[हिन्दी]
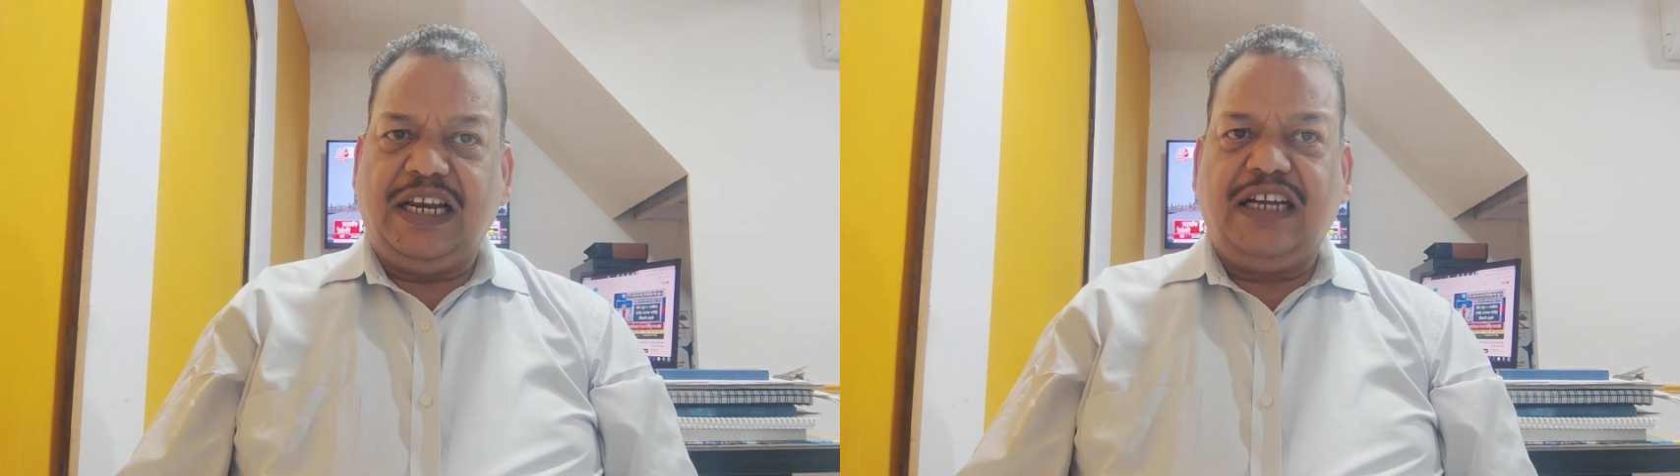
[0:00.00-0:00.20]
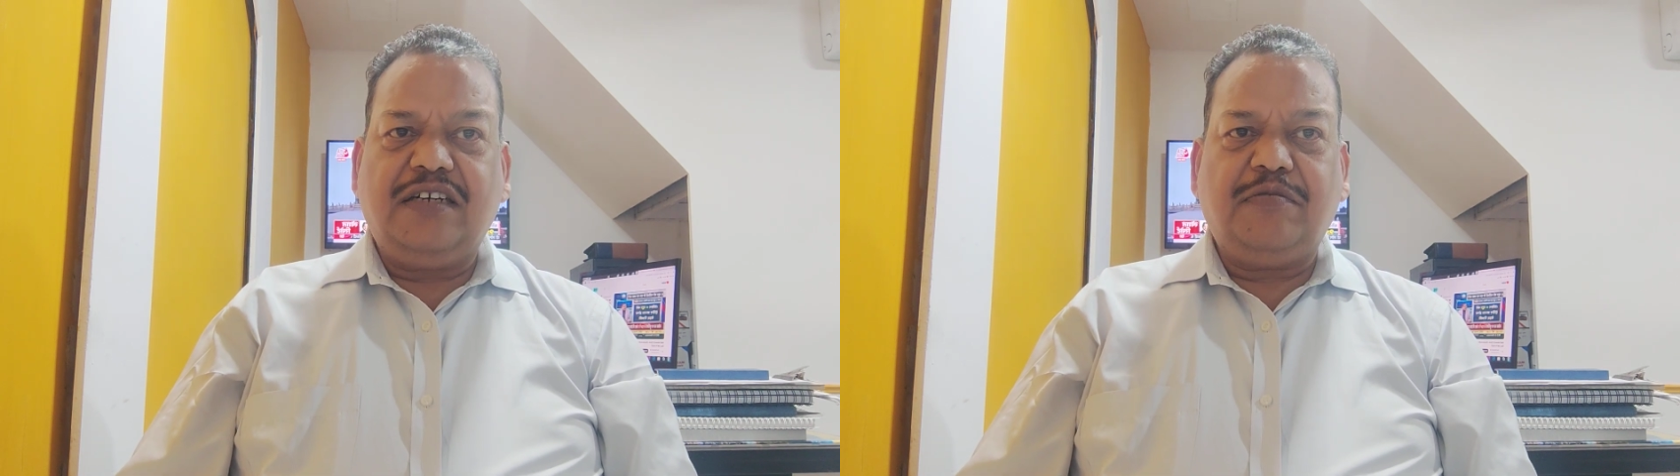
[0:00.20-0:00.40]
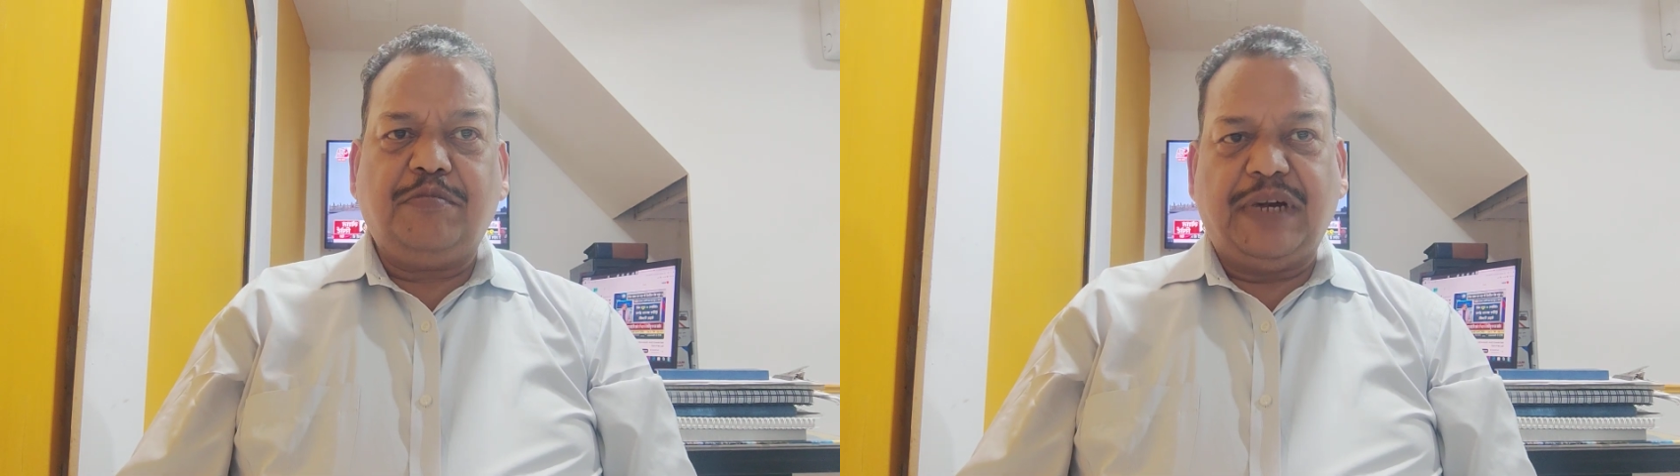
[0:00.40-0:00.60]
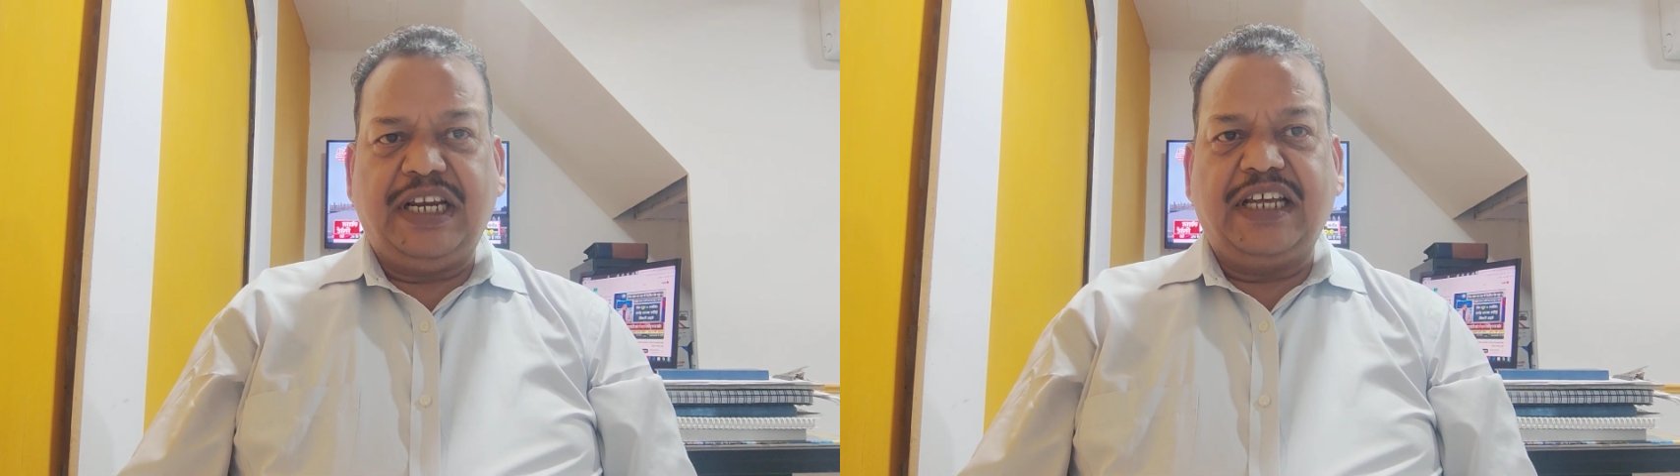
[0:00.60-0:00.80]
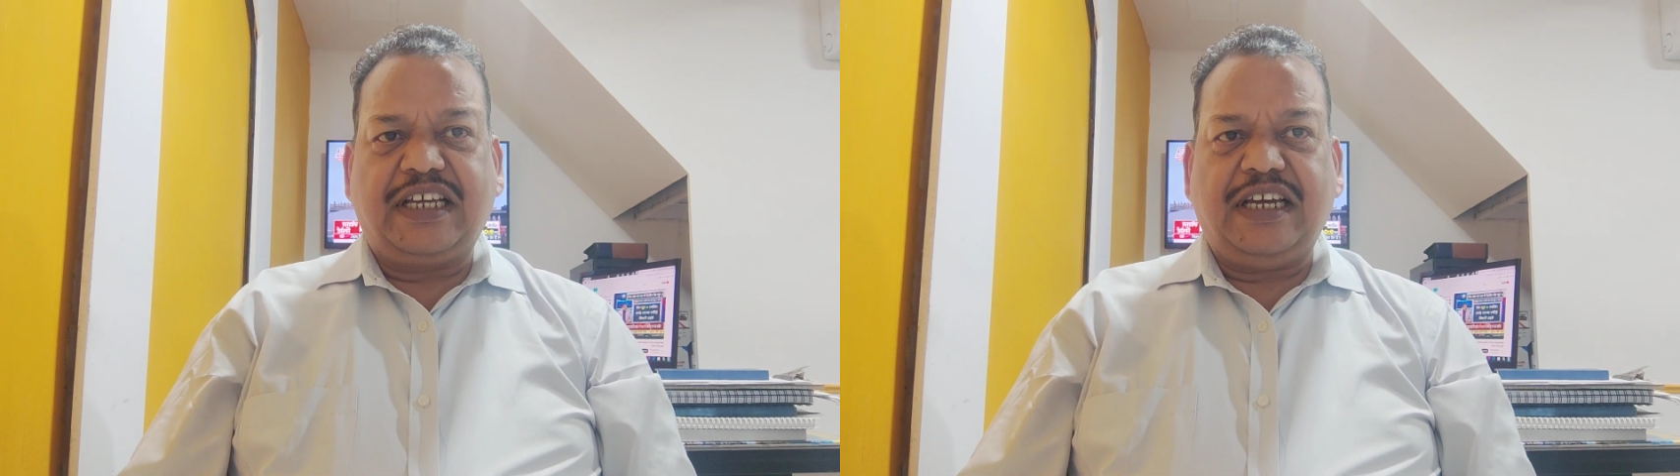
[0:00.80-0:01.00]
ऐलान
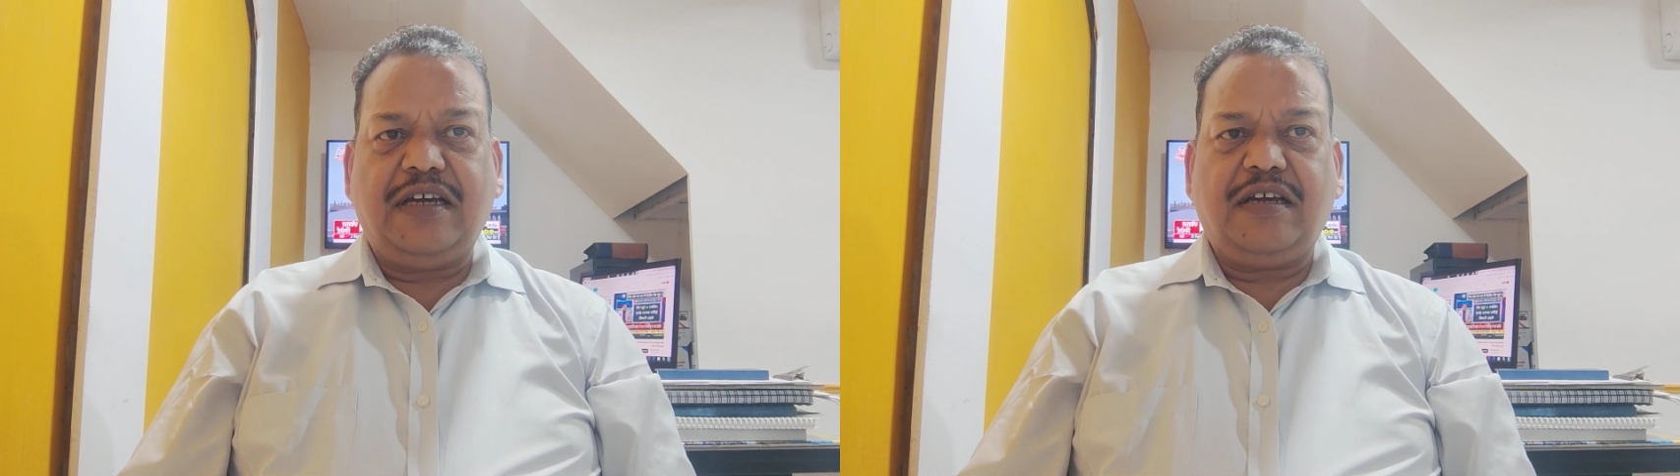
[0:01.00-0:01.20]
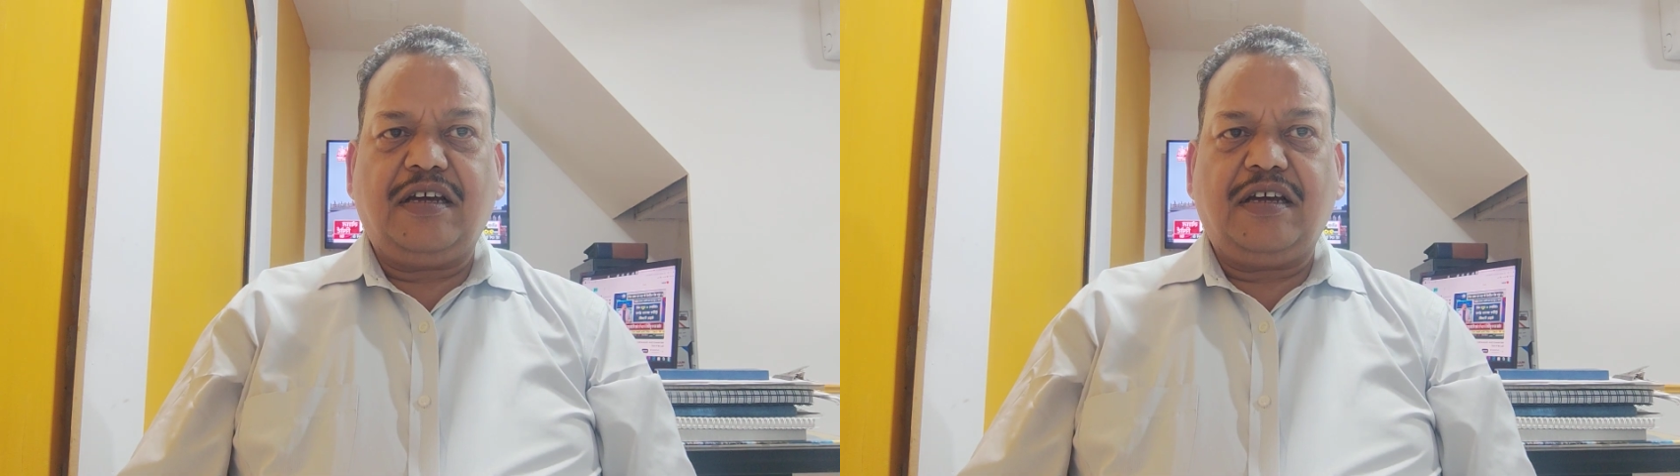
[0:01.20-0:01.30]
महीने के